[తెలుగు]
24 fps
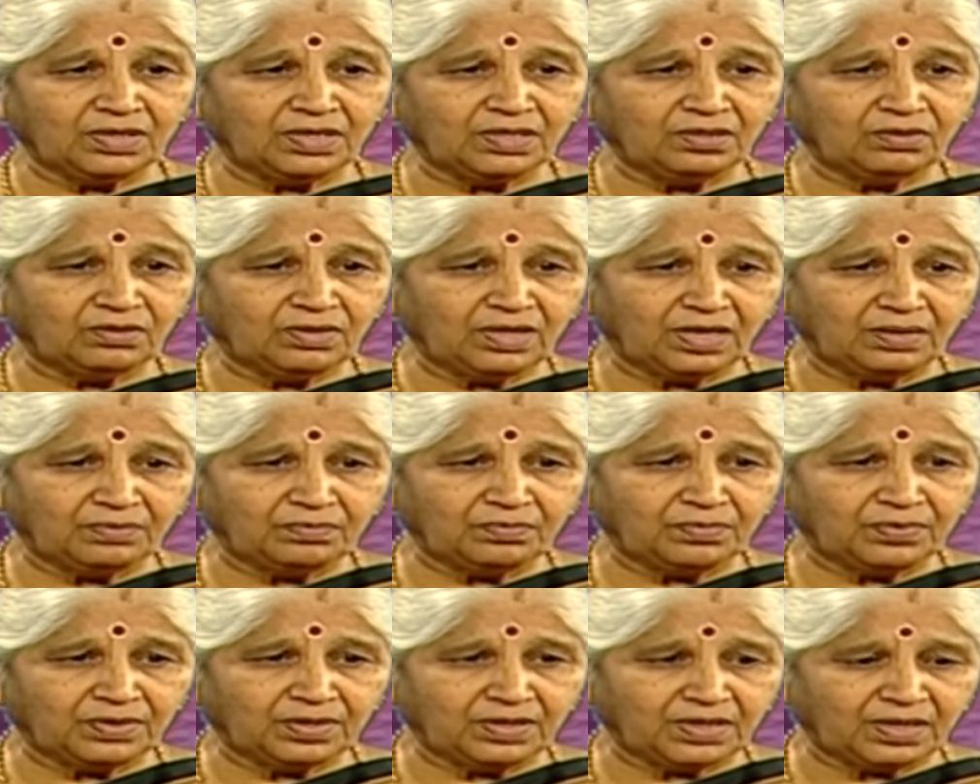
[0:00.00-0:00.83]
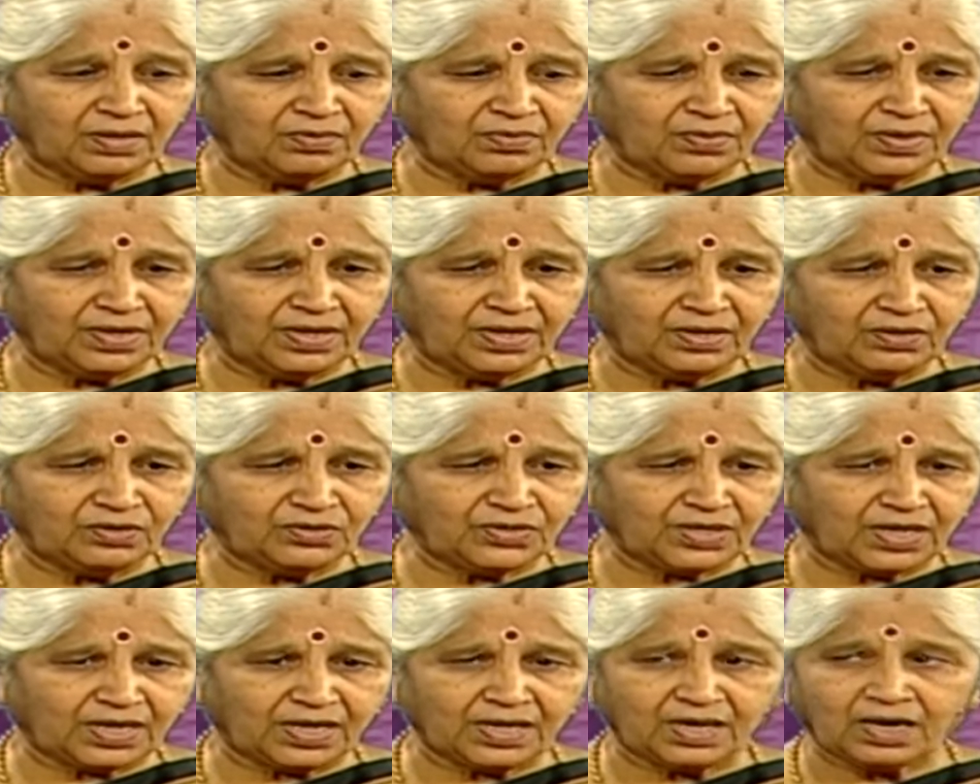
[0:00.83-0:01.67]
ఏదో ఎనభై ఎనభై ఏడు
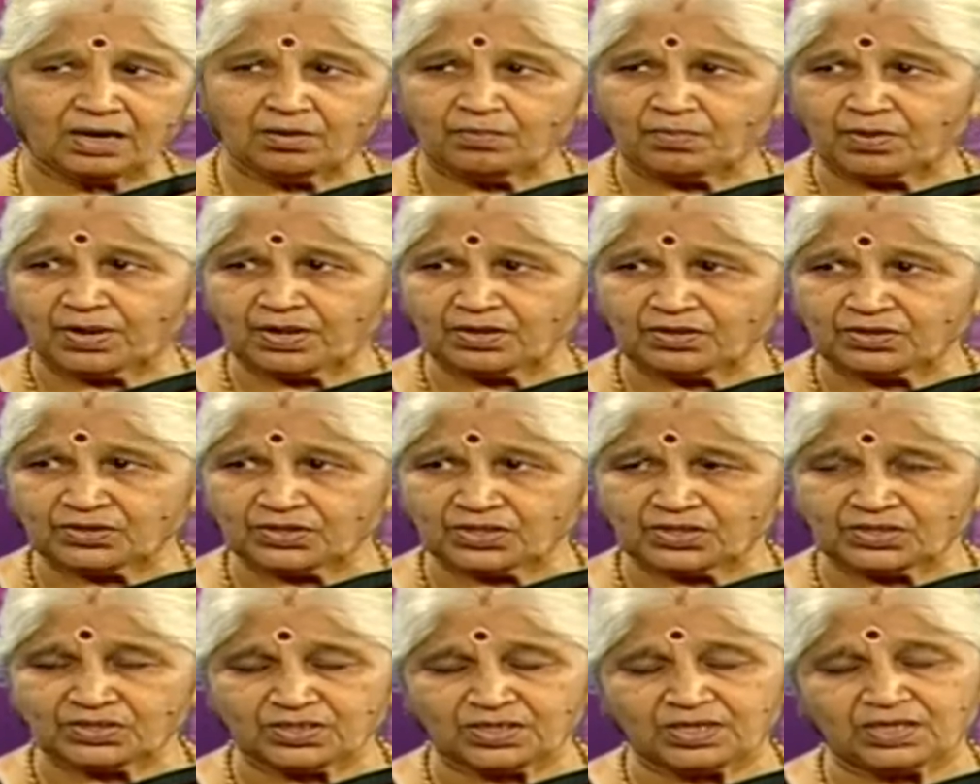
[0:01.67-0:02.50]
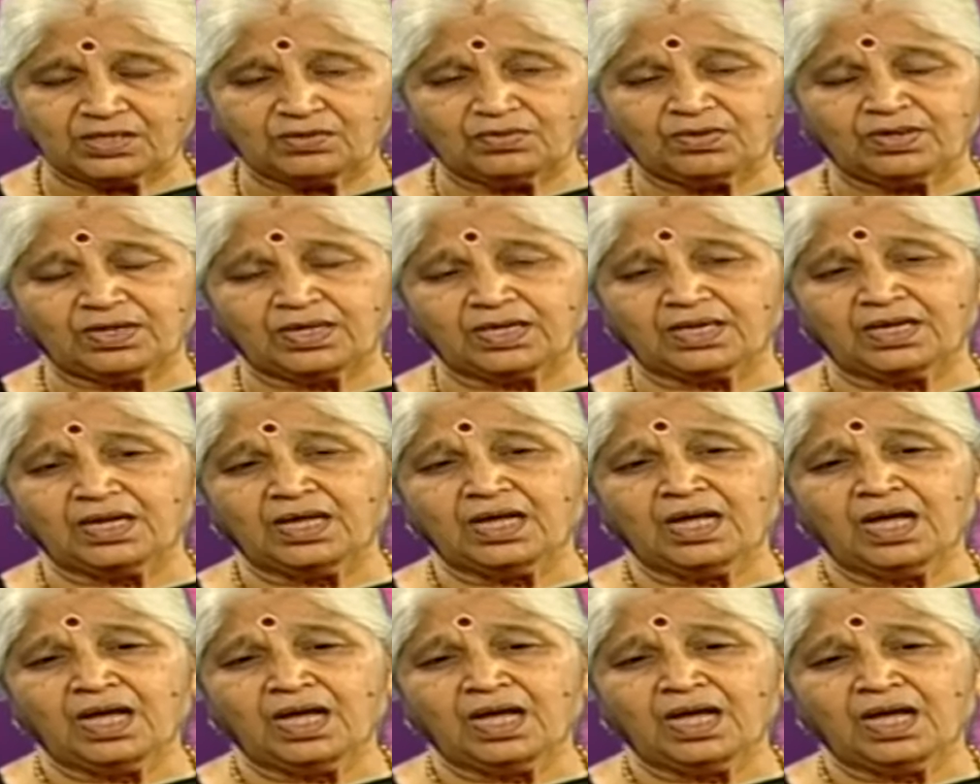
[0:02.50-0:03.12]
సెకండ్ల పాటు చేసినటువంటి